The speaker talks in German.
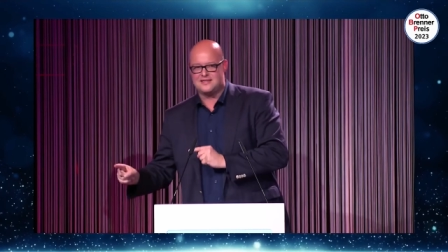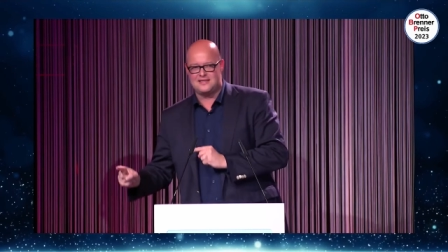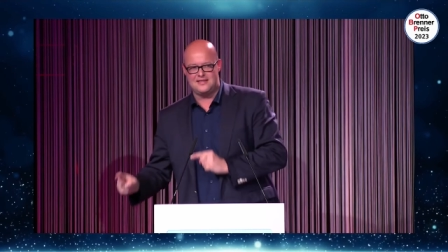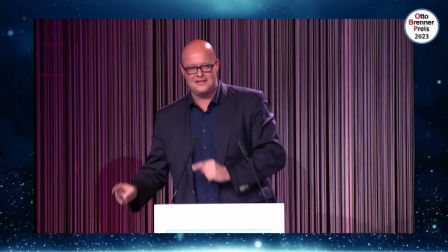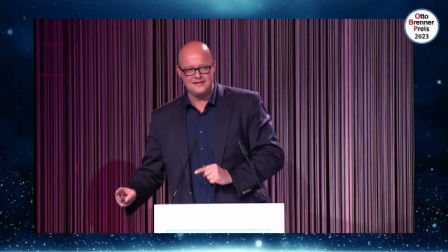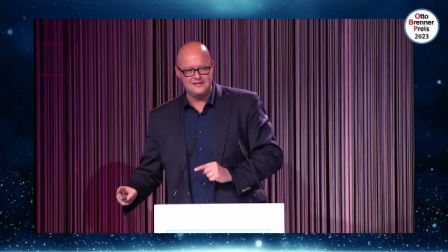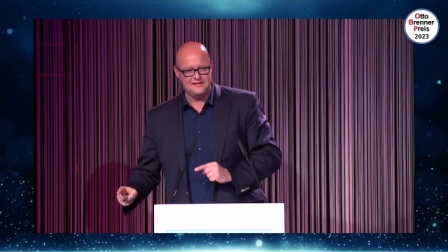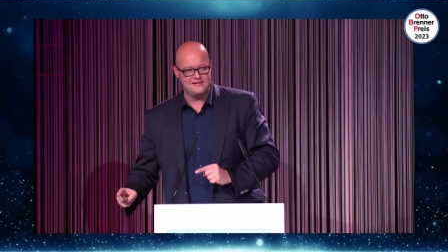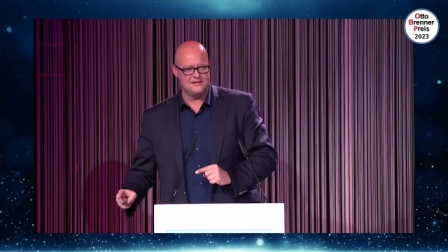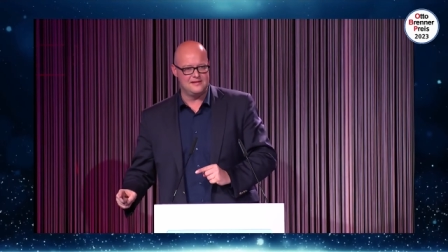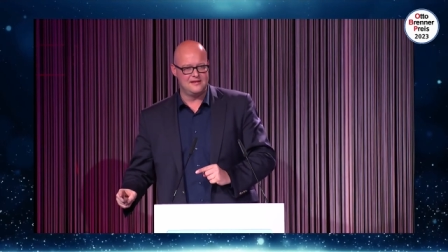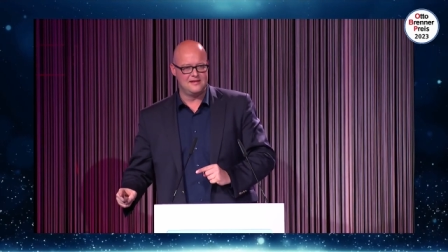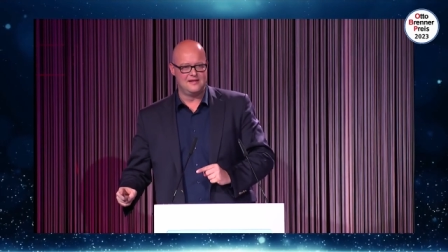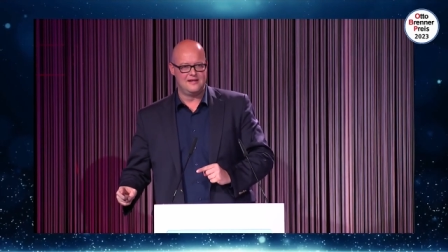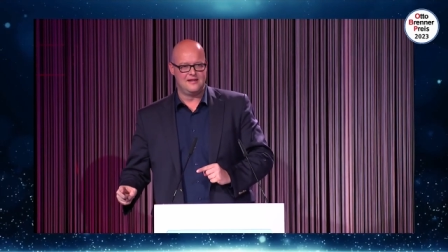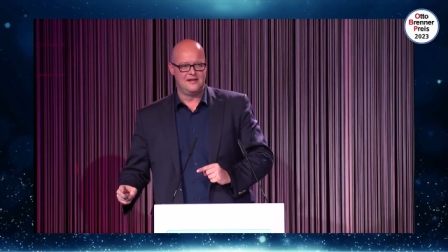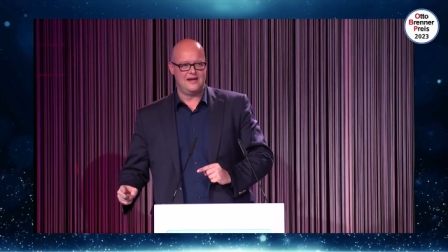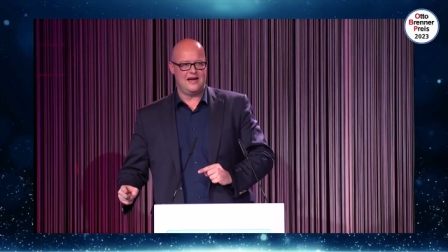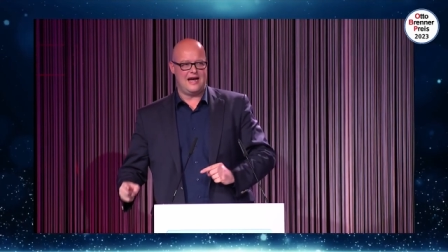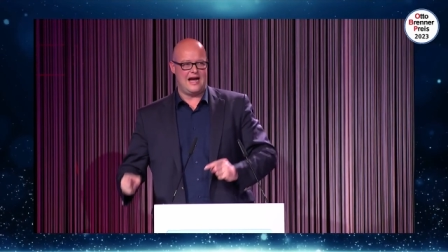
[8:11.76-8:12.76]
sind,
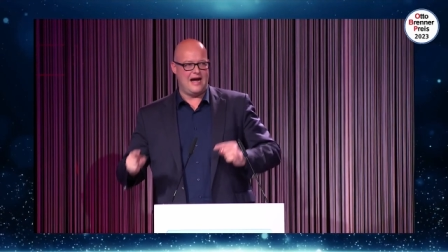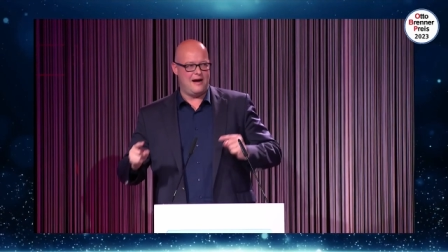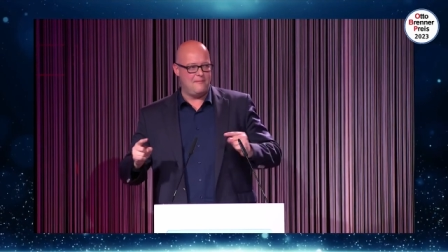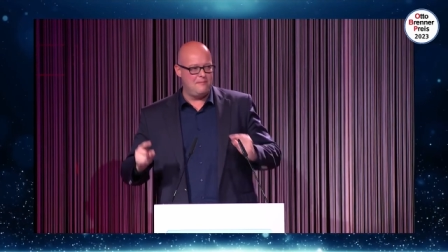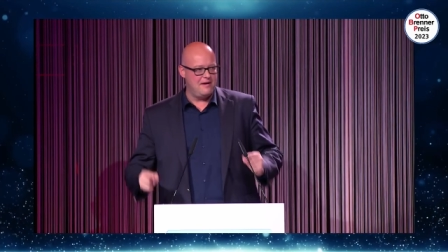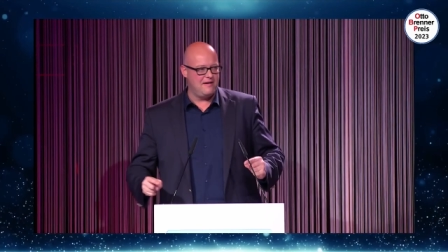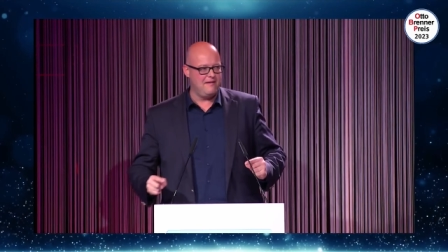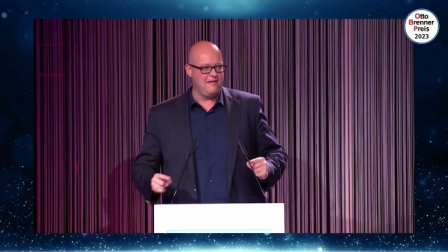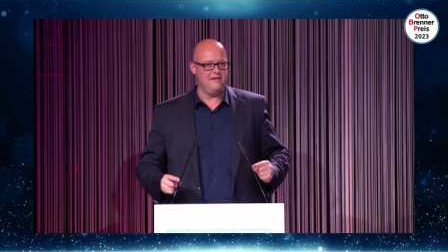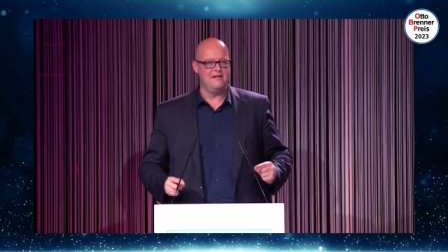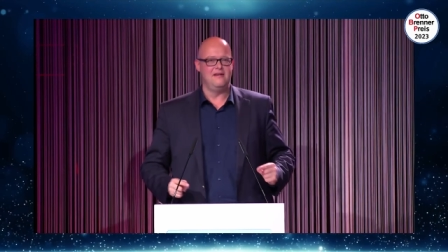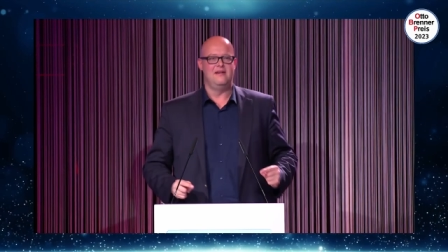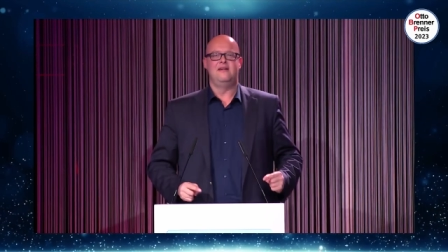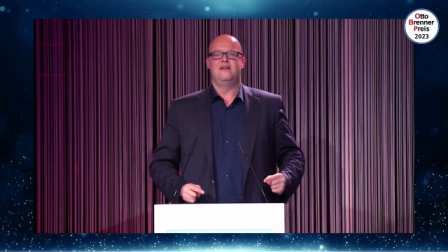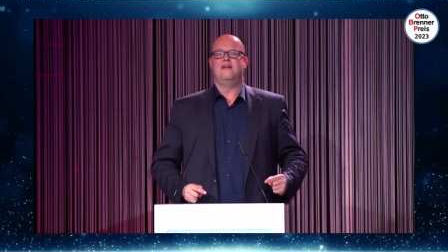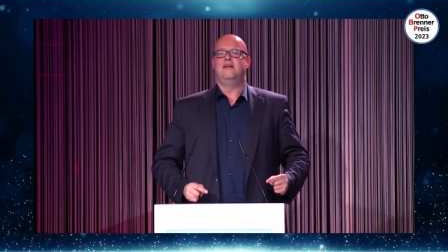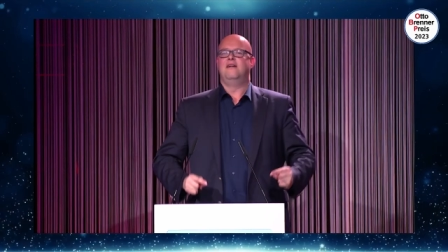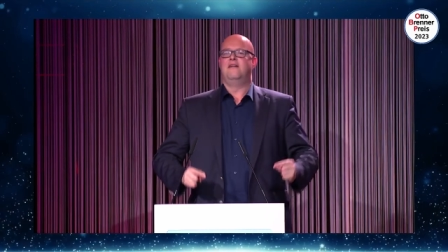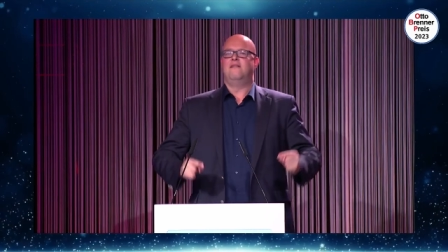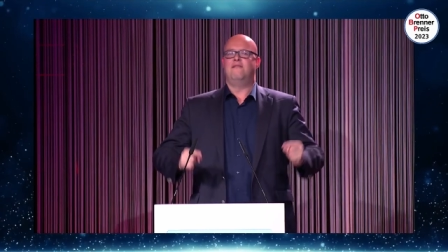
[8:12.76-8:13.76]
aber
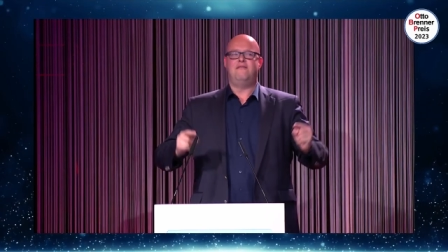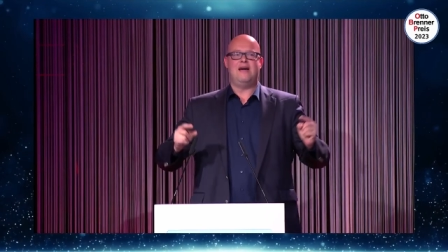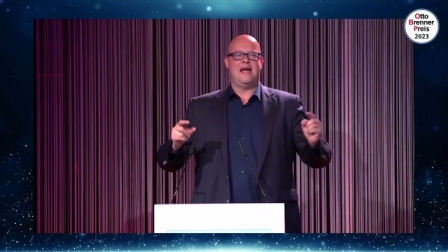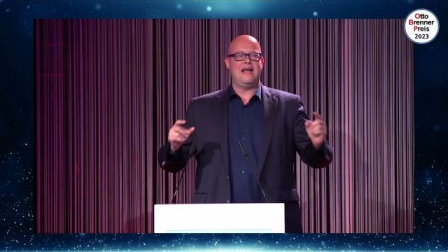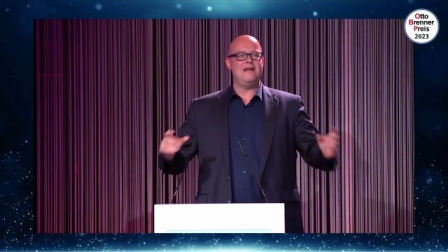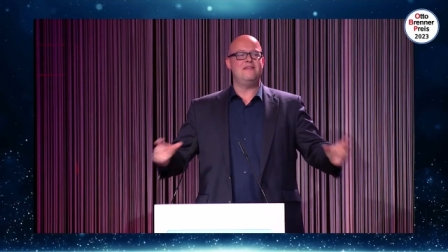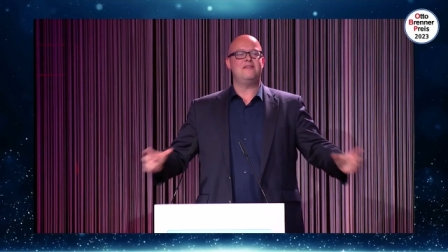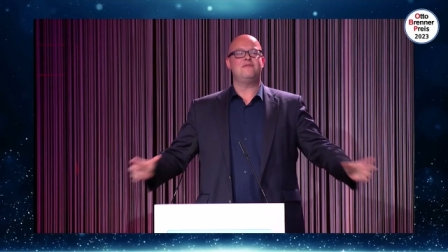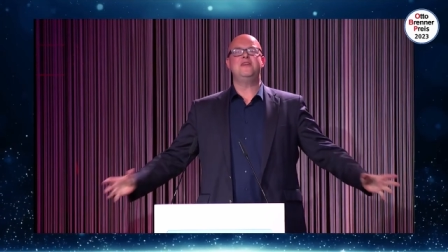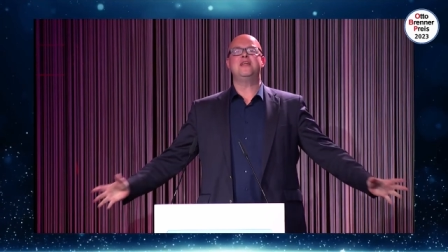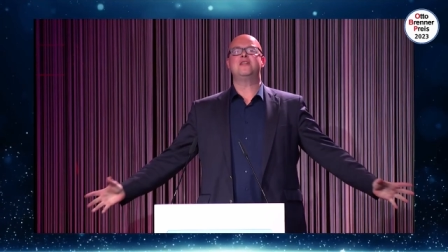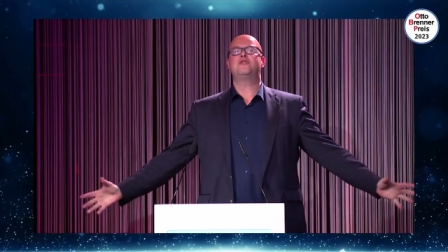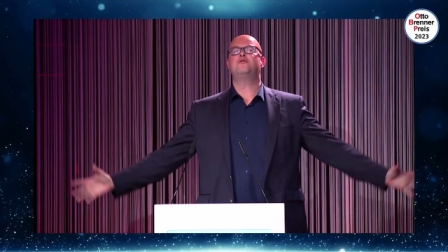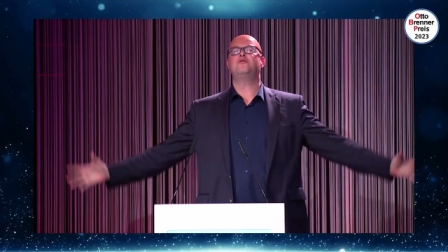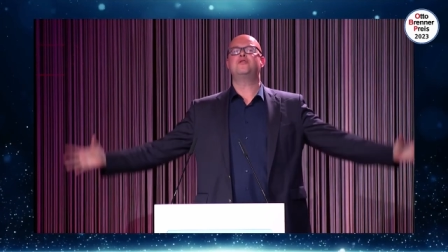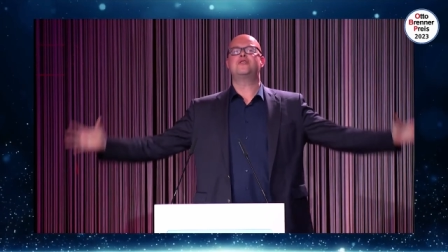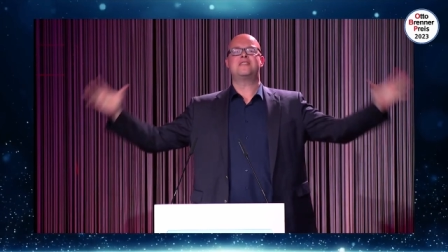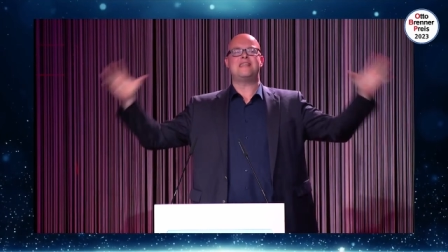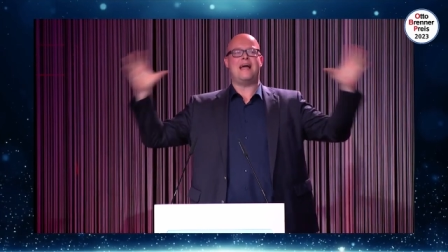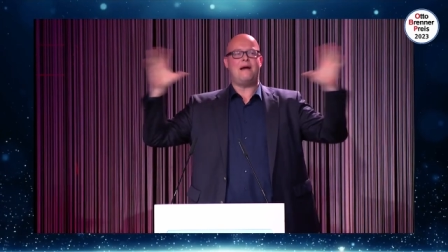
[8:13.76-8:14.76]
weil wir
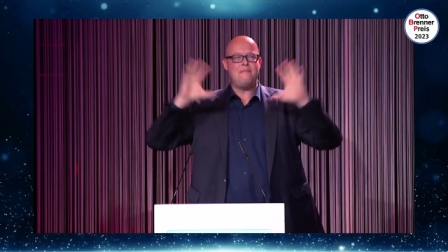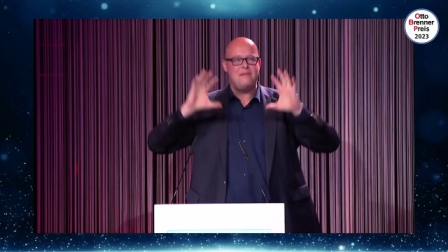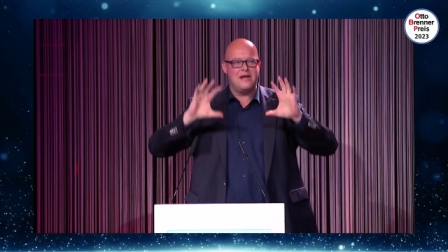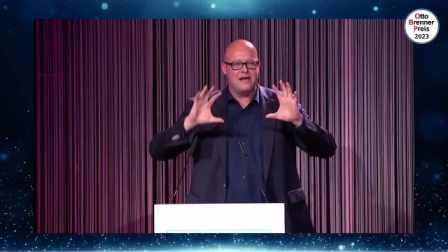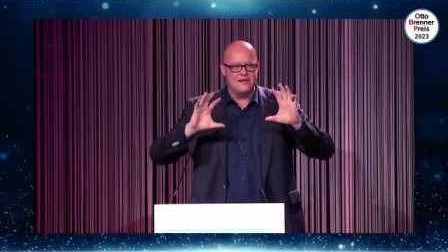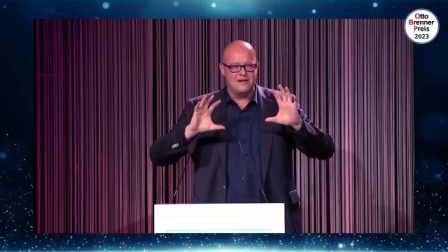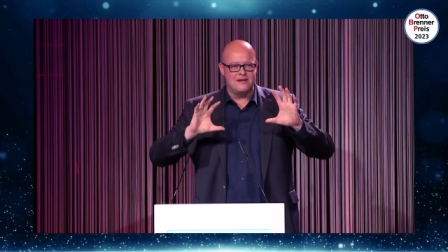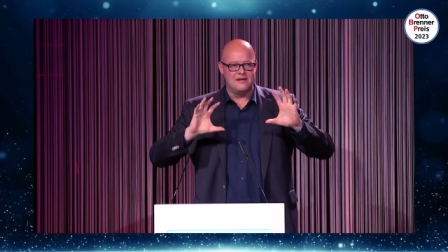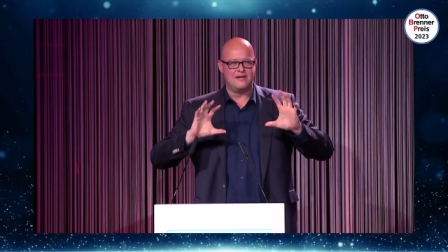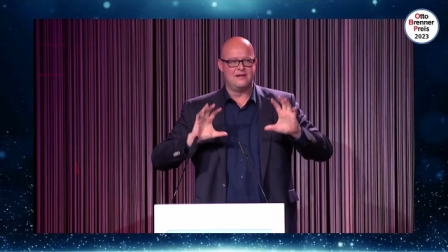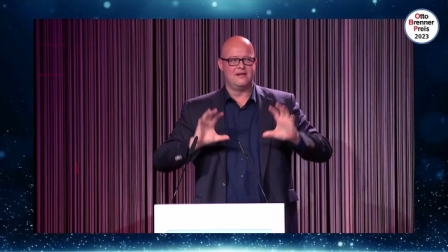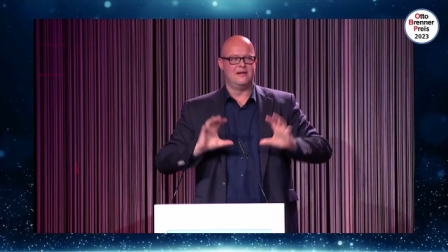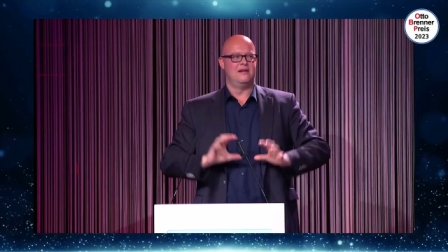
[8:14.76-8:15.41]
zusammen